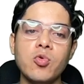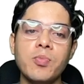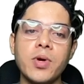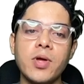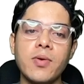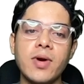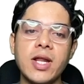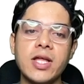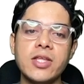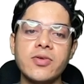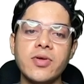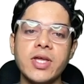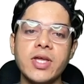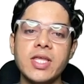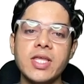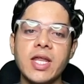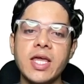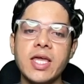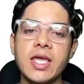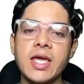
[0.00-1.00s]
ऊपर वाला जो
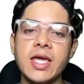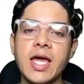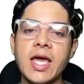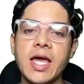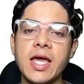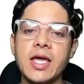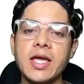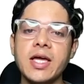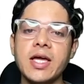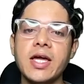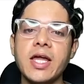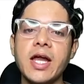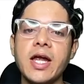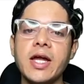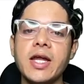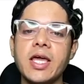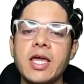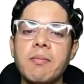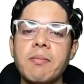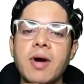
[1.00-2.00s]
रीजन है ये क्या है
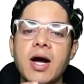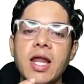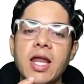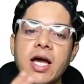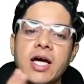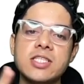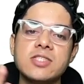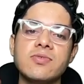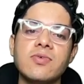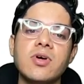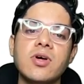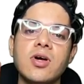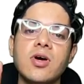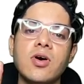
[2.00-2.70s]
ग्रेट हिमालयाज